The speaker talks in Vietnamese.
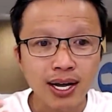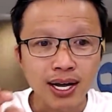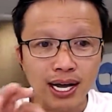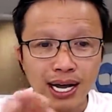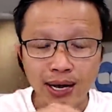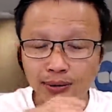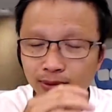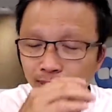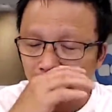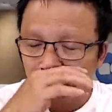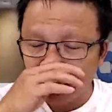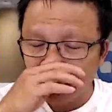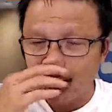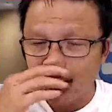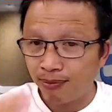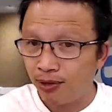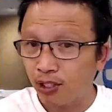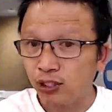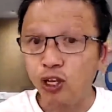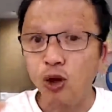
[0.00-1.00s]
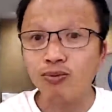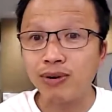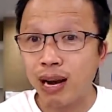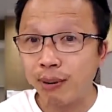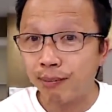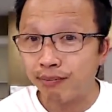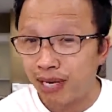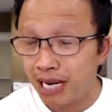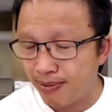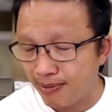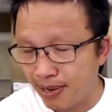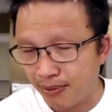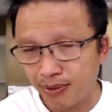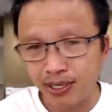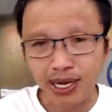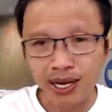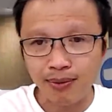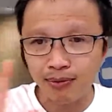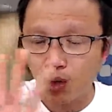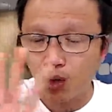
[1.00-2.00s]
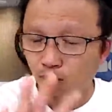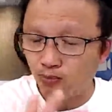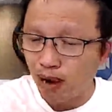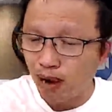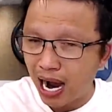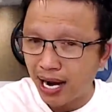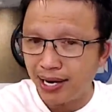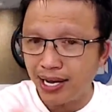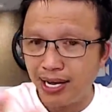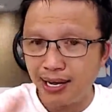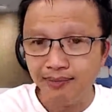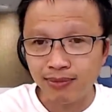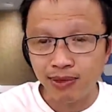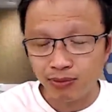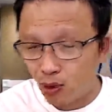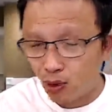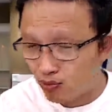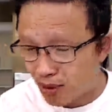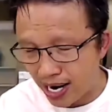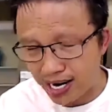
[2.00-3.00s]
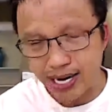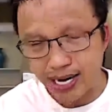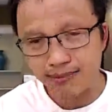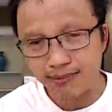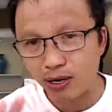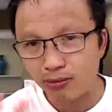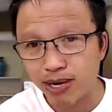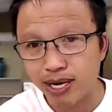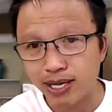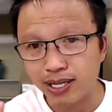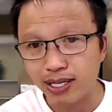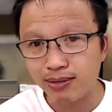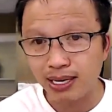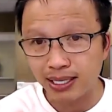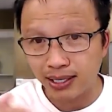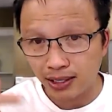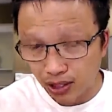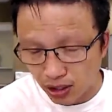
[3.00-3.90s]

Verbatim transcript: em có thể làm được tốt 5 điểm em có thể làm tốt 3 điểm làm tốt 7 điểm anh không biết nhưng mà